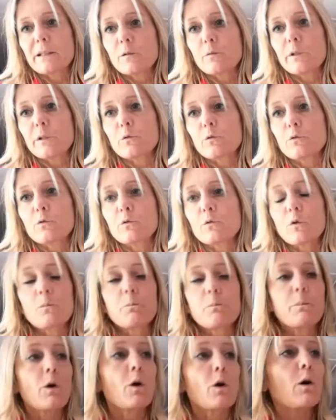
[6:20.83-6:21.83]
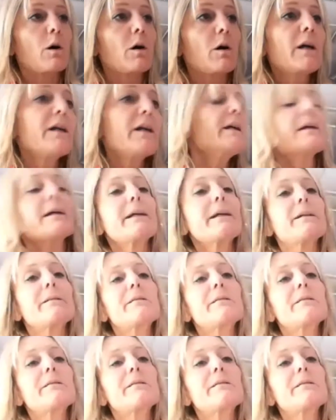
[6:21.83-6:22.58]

quindi ognuno un po' eh,